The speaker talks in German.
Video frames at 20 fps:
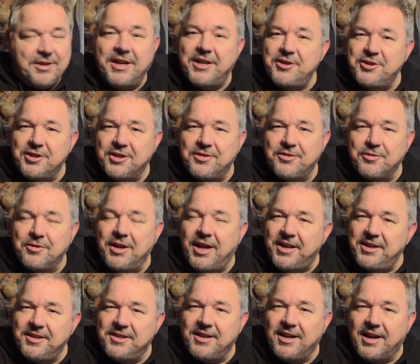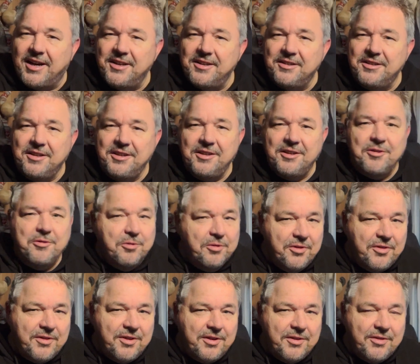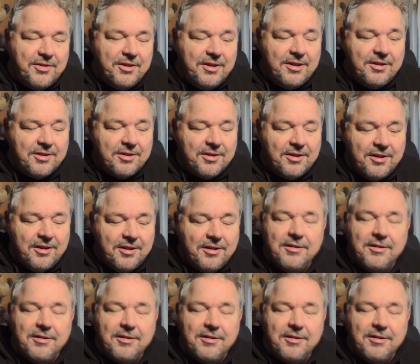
Gadgets, so Kleinigkeiten, die günstig sind,